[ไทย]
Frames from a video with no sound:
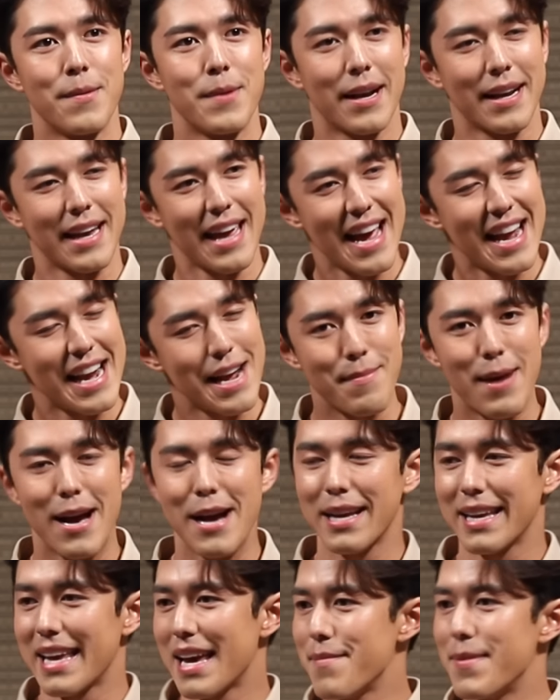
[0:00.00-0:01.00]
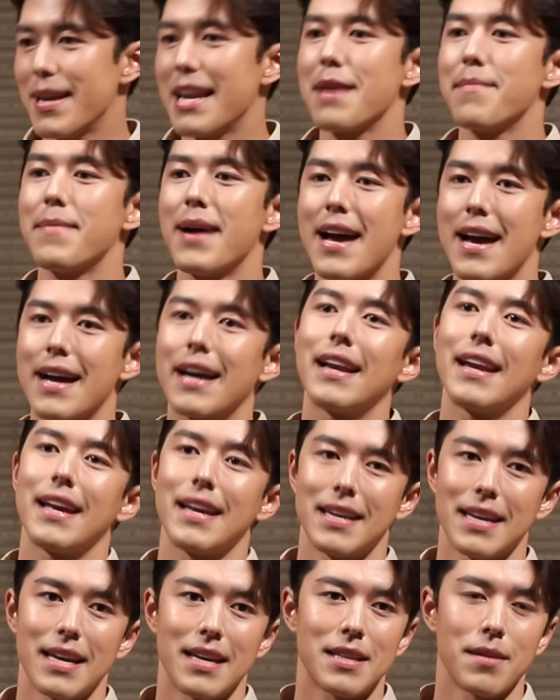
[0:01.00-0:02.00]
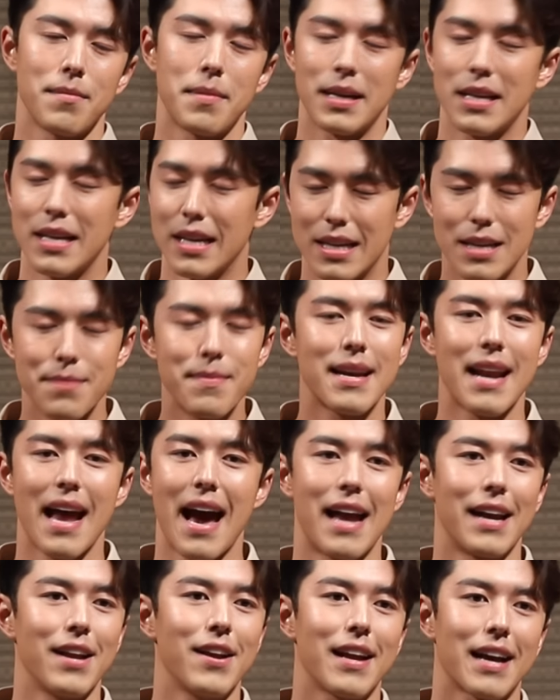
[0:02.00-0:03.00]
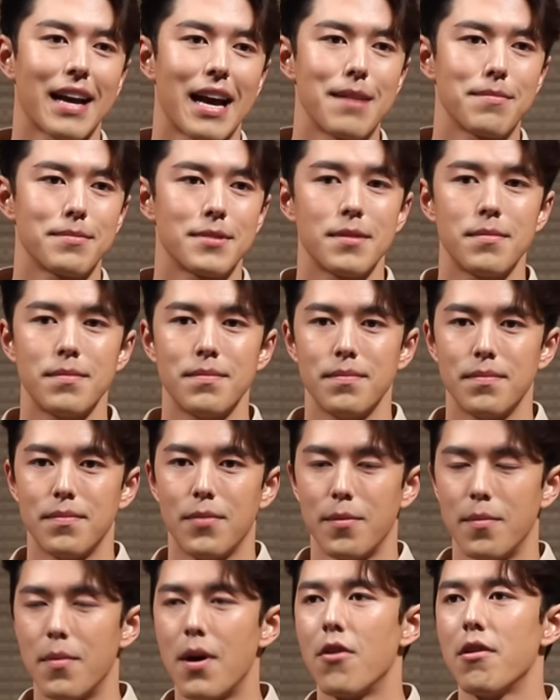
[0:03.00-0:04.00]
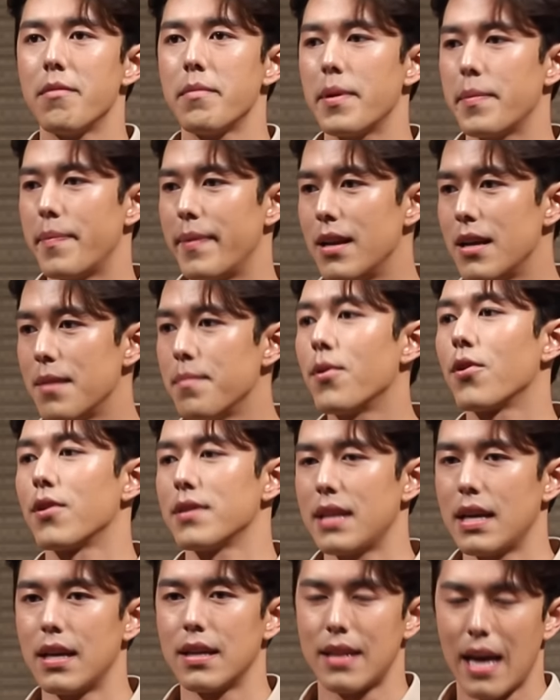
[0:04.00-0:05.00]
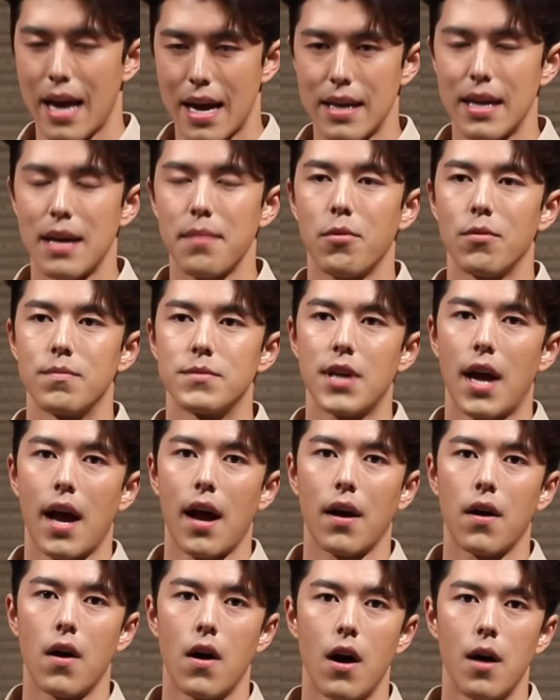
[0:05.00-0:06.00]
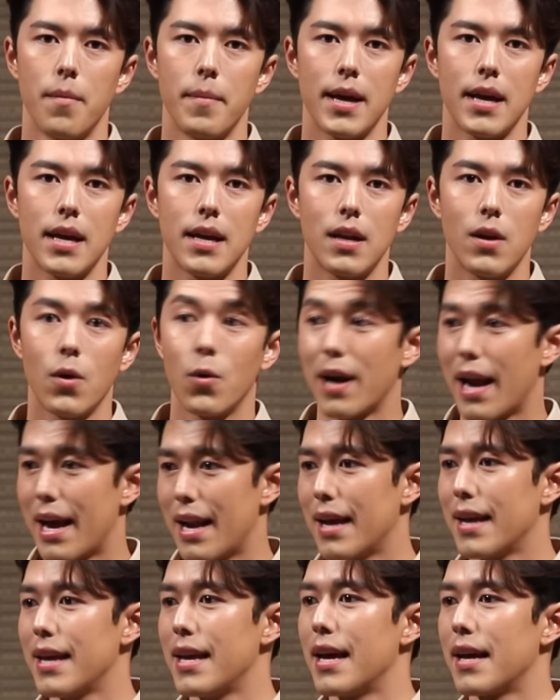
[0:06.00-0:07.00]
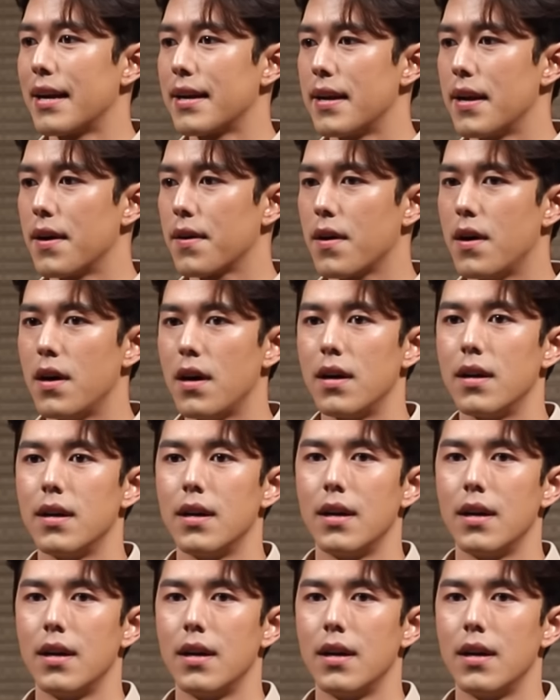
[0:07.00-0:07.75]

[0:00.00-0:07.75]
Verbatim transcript: ยังแก้ได้บ้างแก้ไม่ได้บ้างอะไรอย่างเงี้ยแต่มันเกิดขึ้นมานานแล้วล่ะครับซึ่งผมมองว่ามันเป็นเรื่องปกติแต่อันเนี้ยผมจะขอไม่ลงรายละเอียดแล้วก็